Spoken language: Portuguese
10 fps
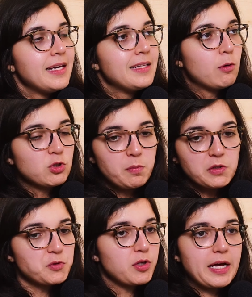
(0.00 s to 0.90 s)
Então, se
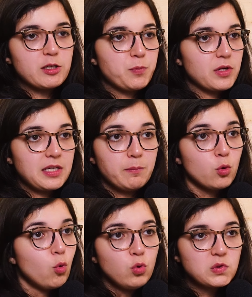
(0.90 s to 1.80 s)
meus funcionários, por
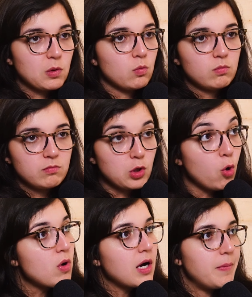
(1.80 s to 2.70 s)
exemplo, usam
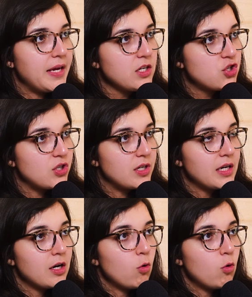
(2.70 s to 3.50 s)
loucamente,